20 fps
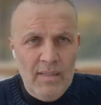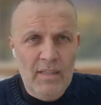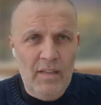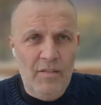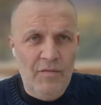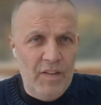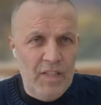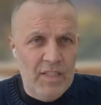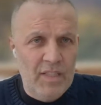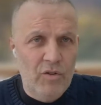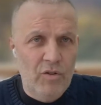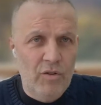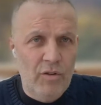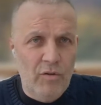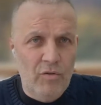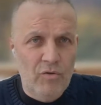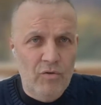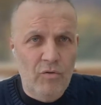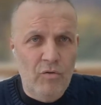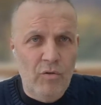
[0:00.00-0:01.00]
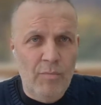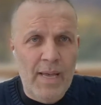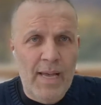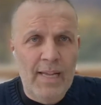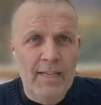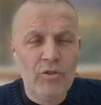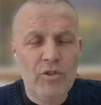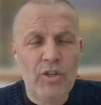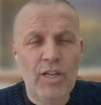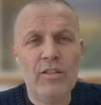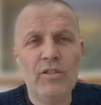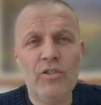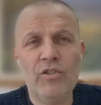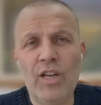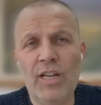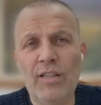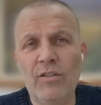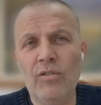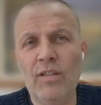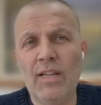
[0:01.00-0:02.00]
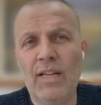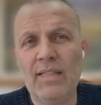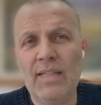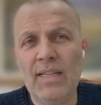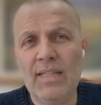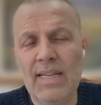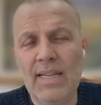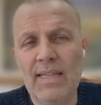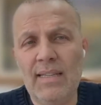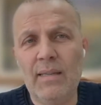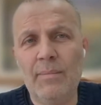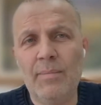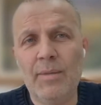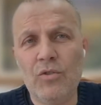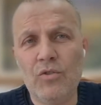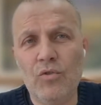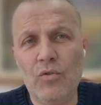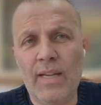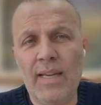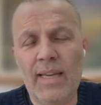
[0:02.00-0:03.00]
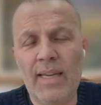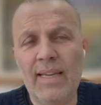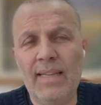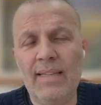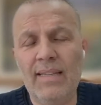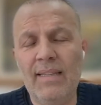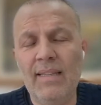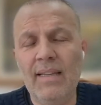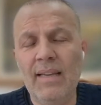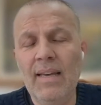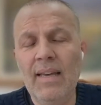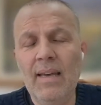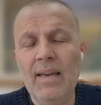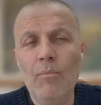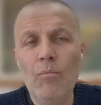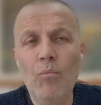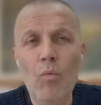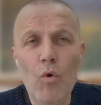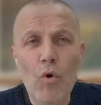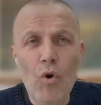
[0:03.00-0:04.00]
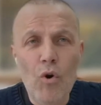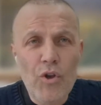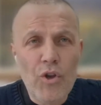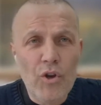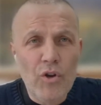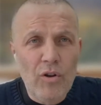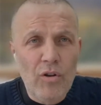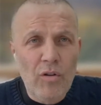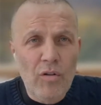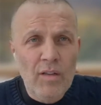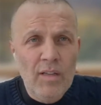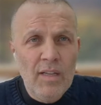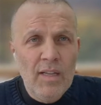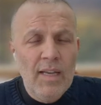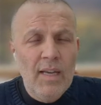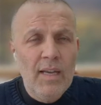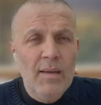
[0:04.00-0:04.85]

di infezioni nosocomiali, cioè 137 persone che muoiono